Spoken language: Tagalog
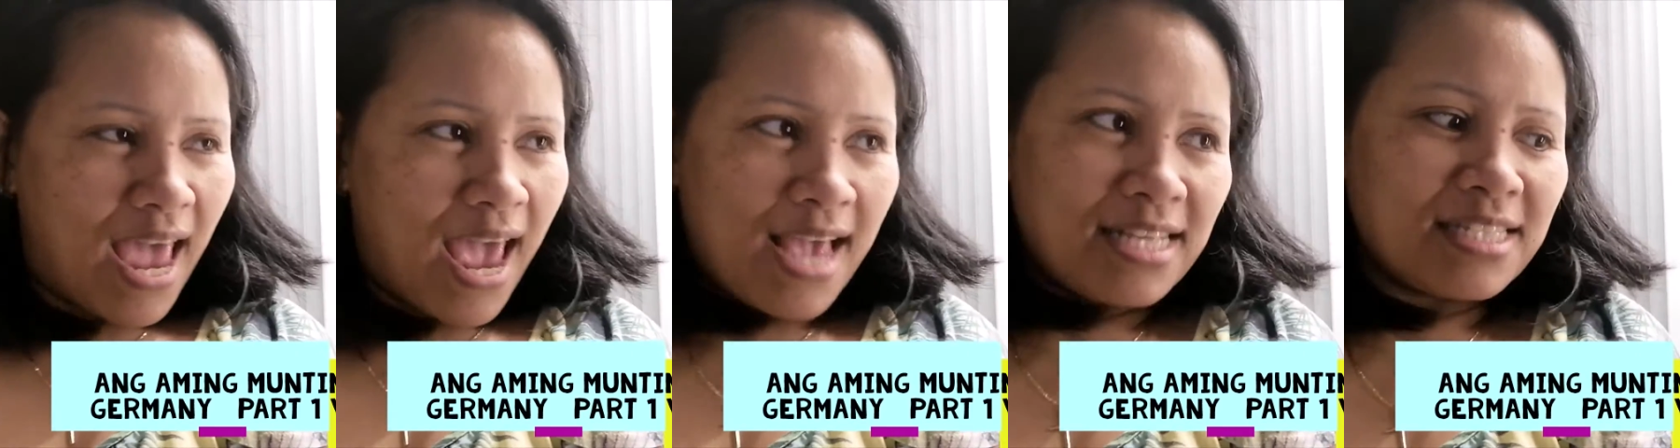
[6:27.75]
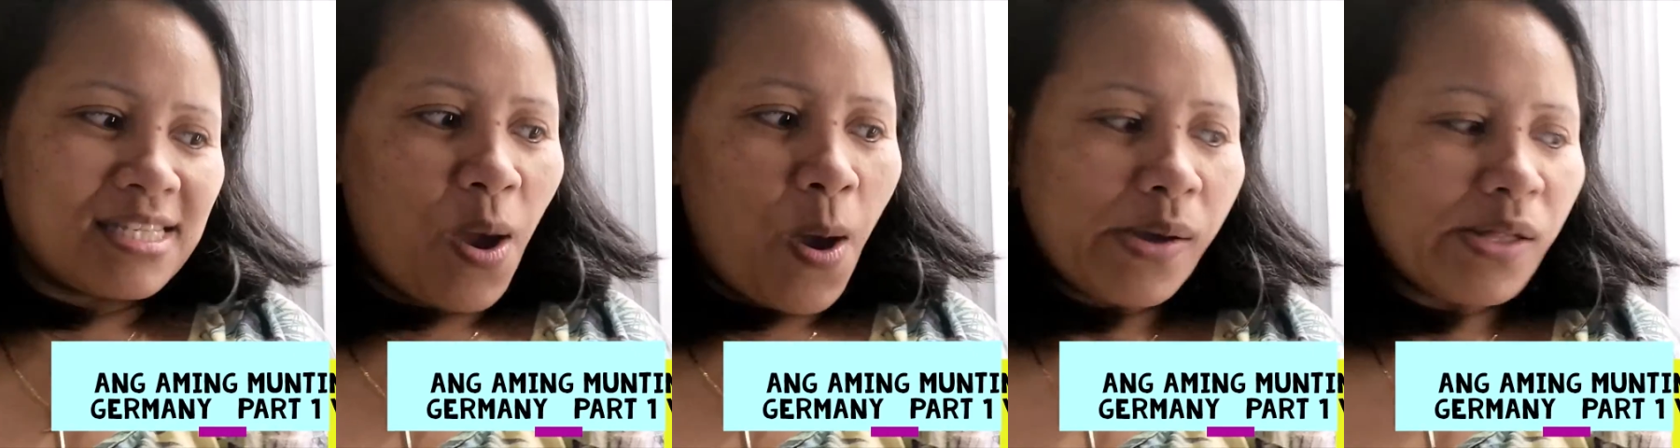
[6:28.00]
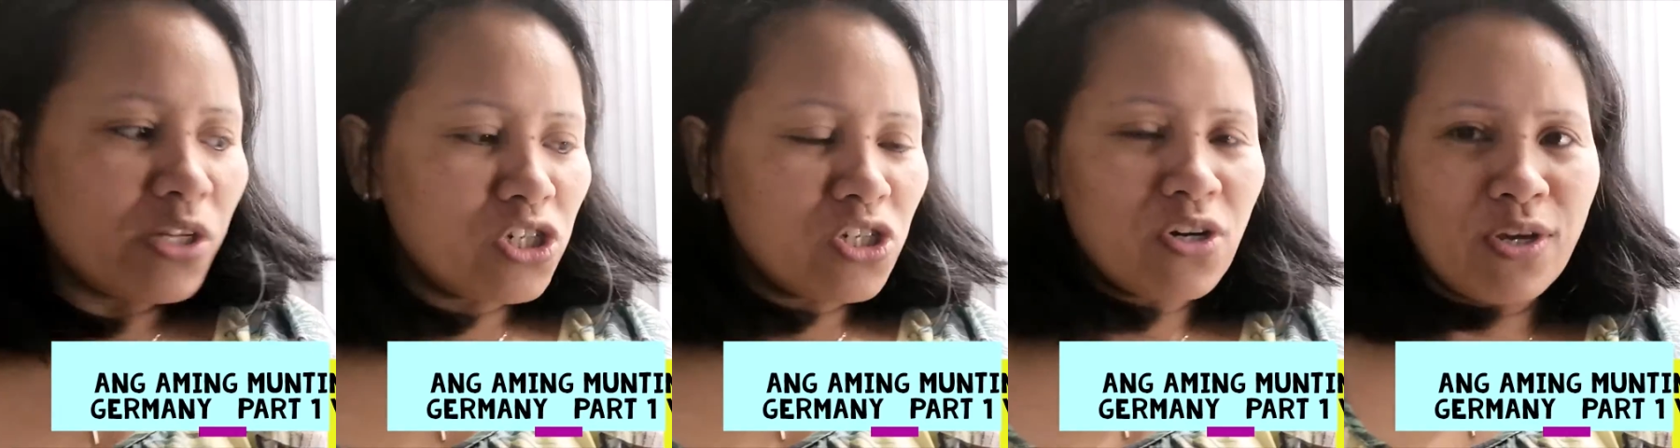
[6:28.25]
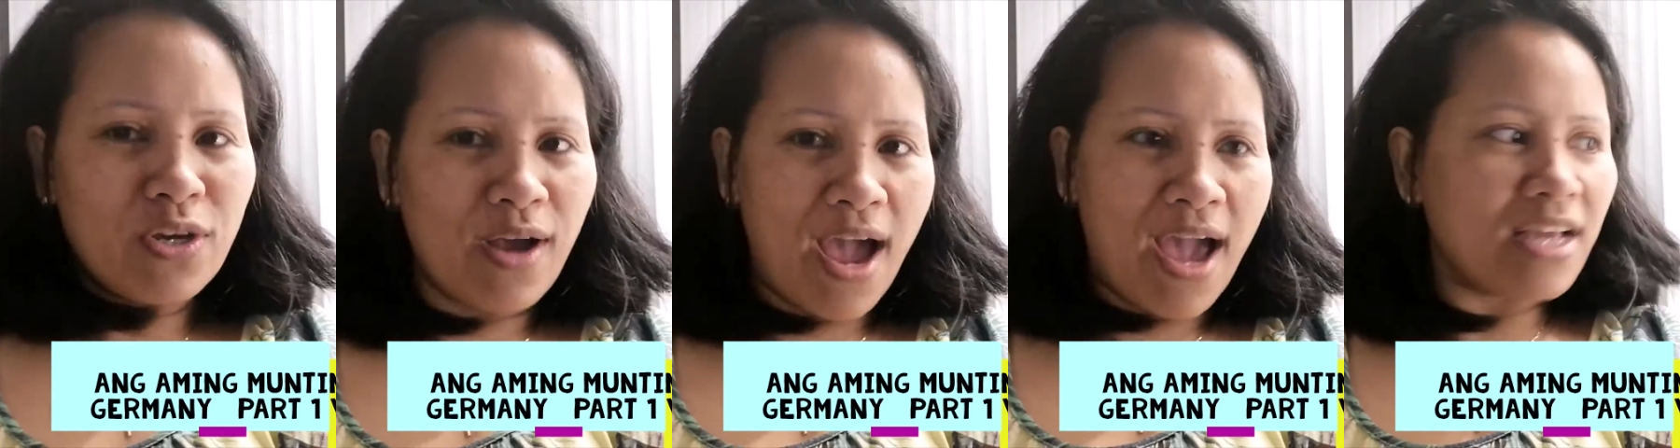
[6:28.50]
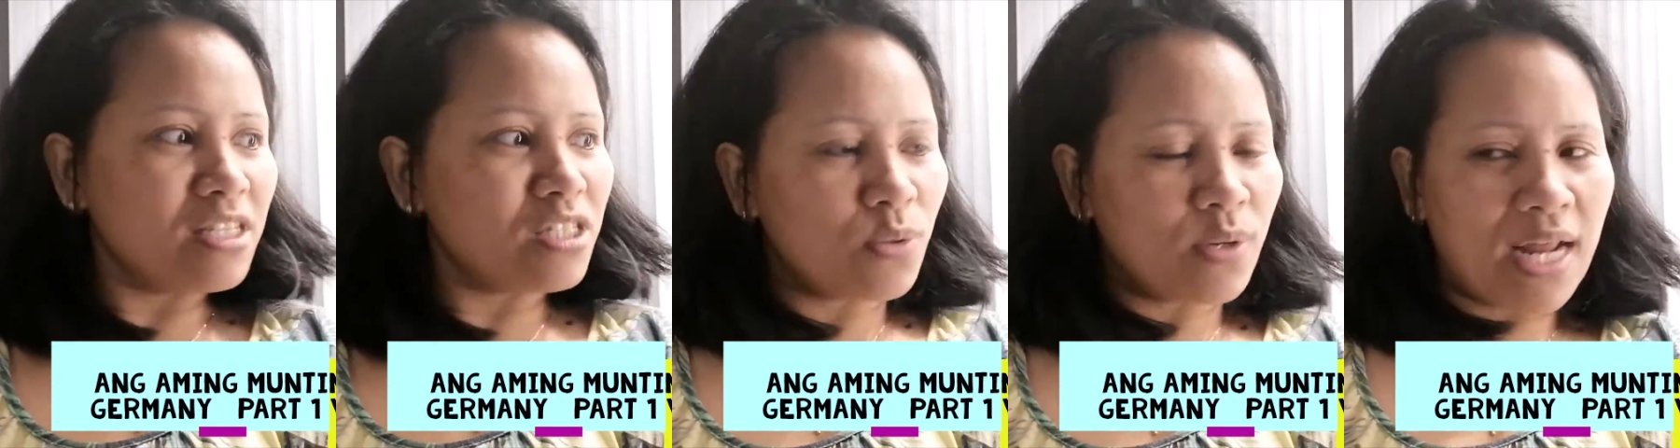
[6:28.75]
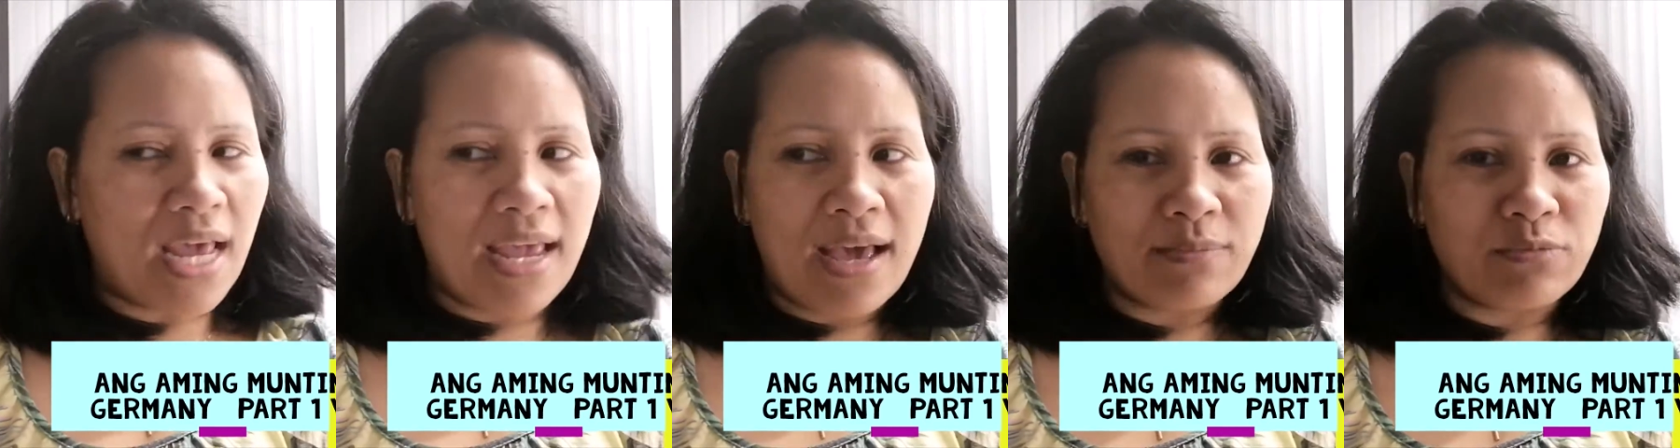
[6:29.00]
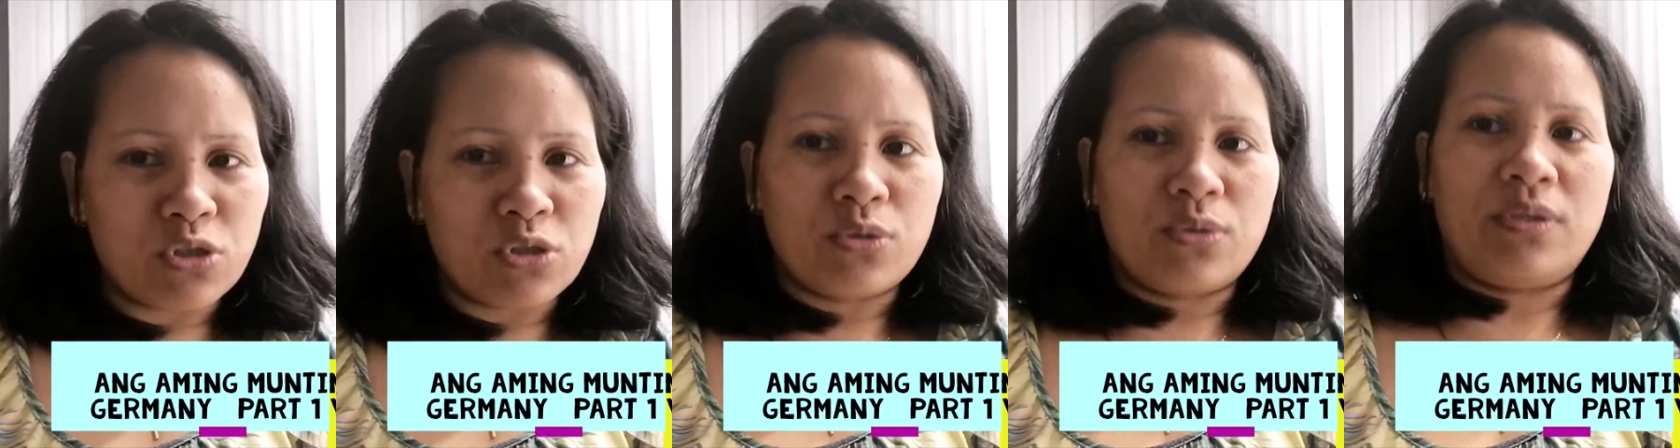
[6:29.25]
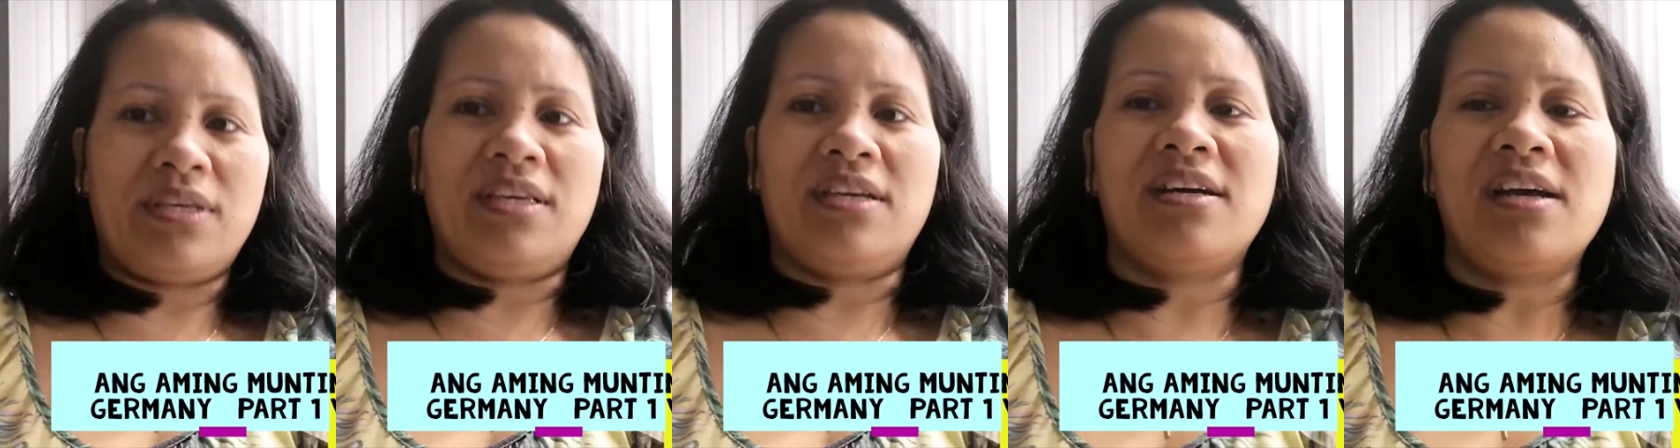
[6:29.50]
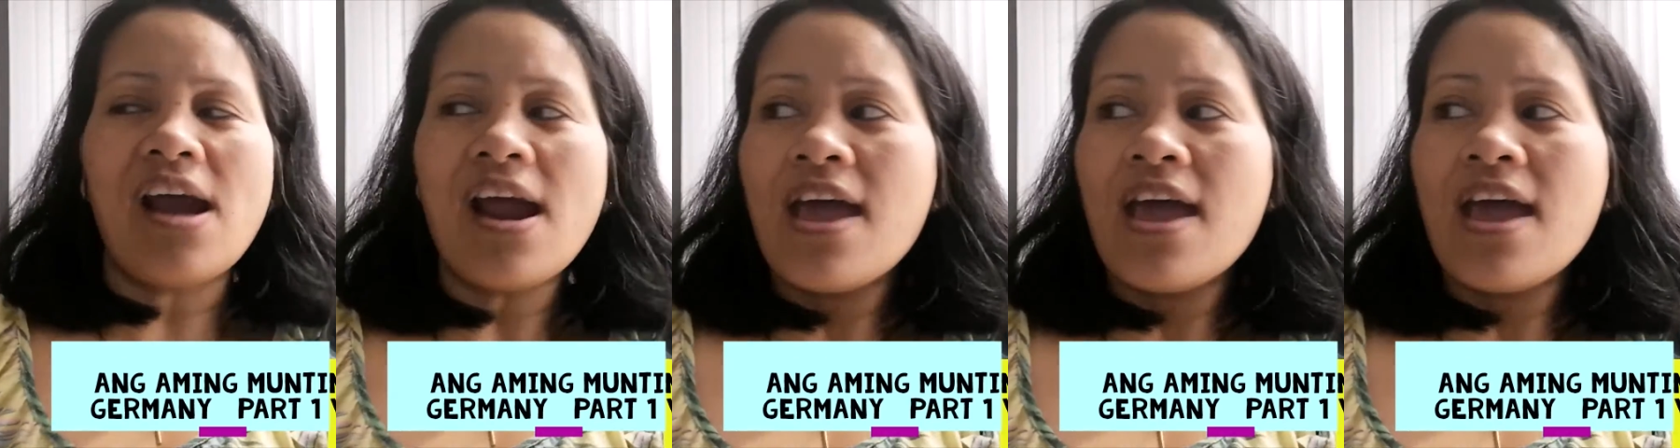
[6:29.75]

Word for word: So, I'll show you guys what I have to do here.